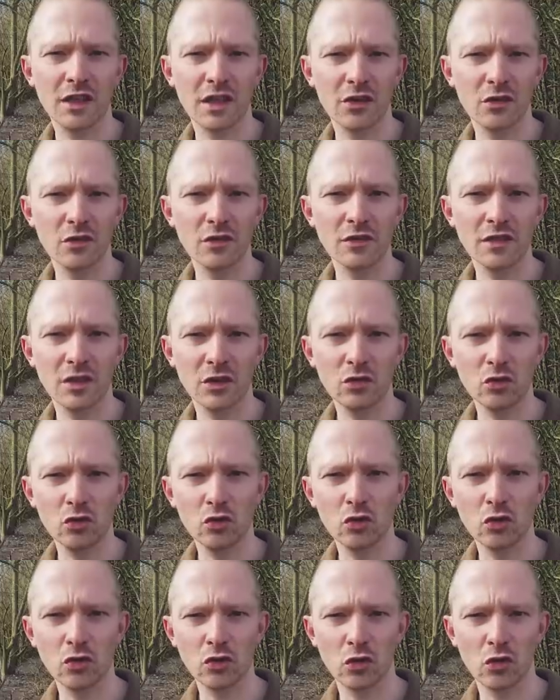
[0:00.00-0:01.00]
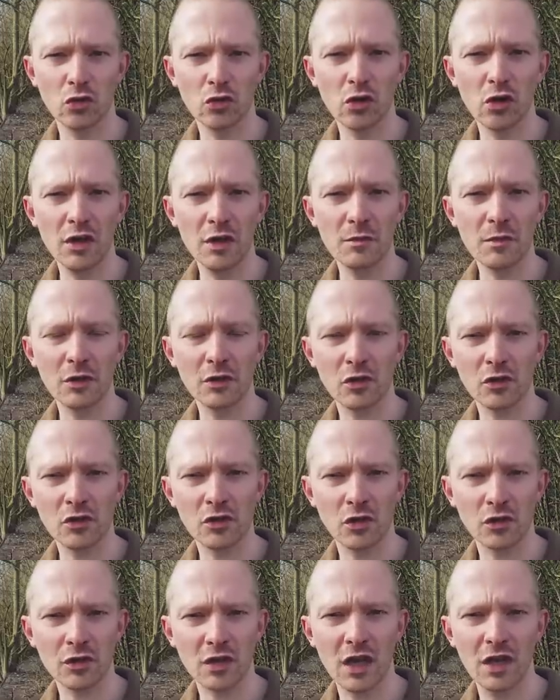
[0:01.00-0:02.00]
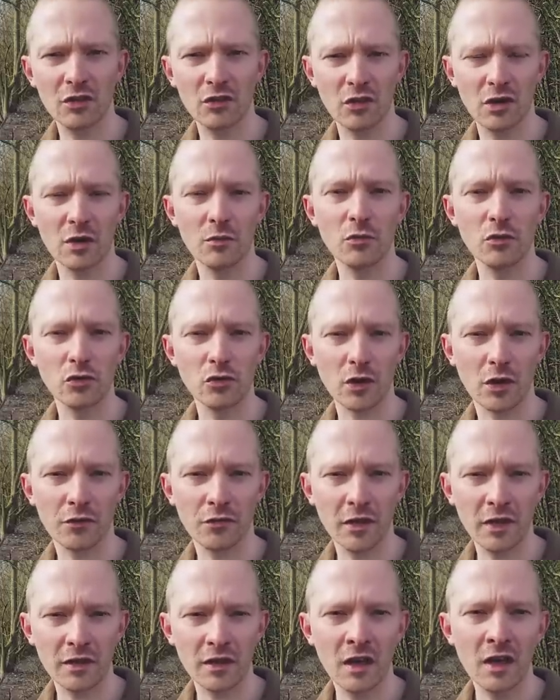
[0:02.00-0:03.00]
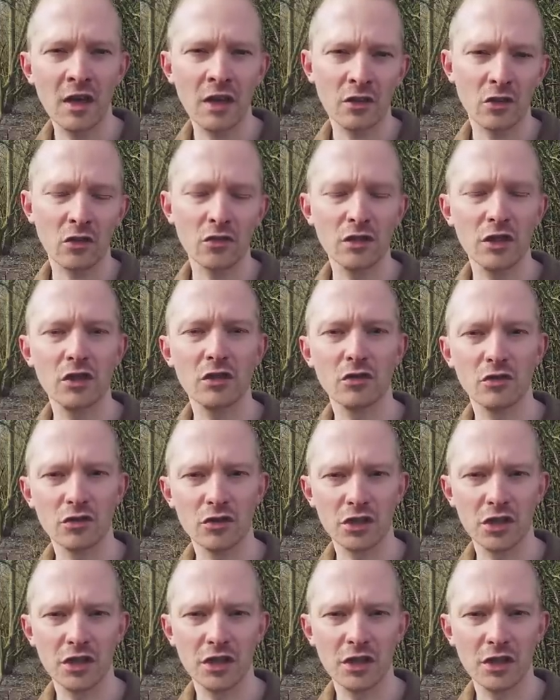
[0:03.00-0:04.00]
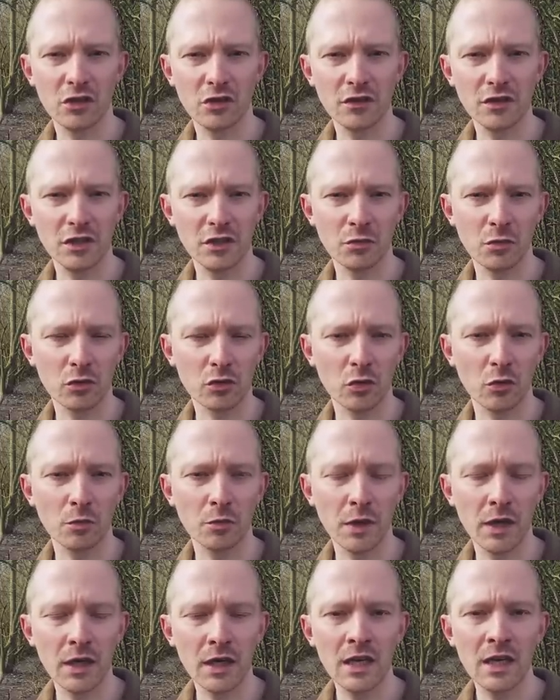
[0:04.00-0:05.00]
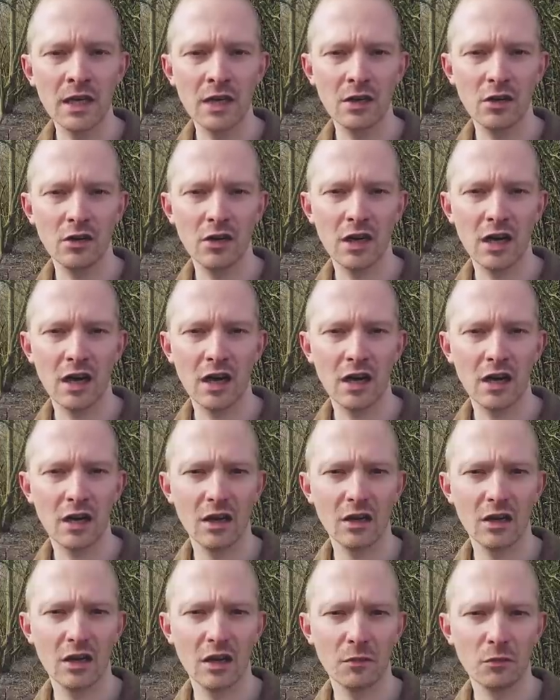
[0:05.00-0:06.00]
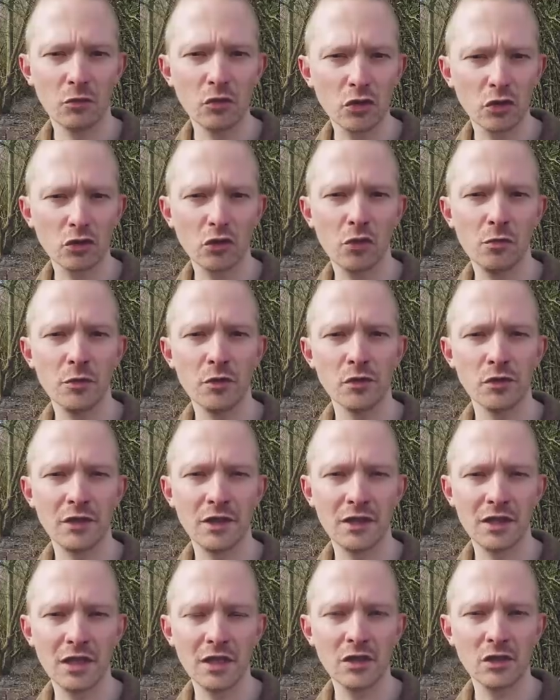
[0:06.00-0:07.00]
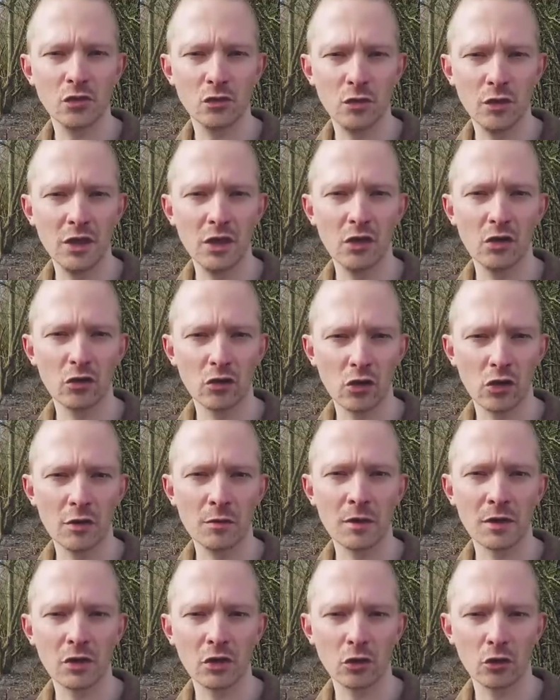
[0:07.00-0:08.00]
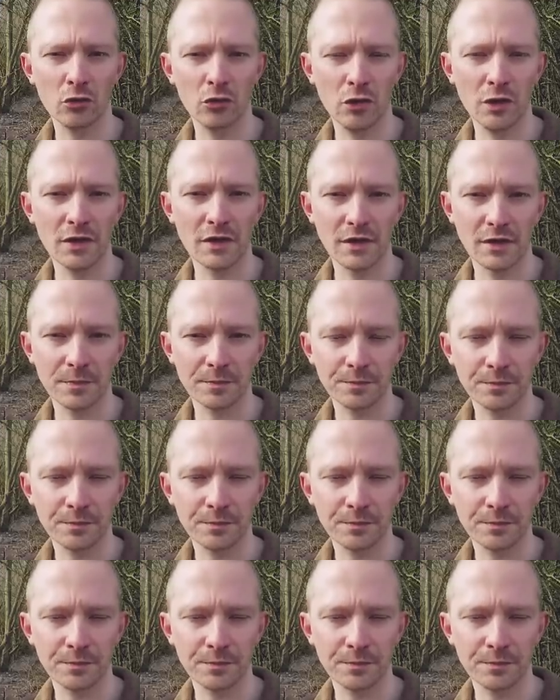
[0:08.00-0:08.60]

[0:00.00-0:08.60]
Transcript: Canon, c'est toujours sur le collimateur central que la mesure est faite, tandis que chez Nikon, si je ne me trompe pas, la, mesure de luminosité suit le collimateur utilisé.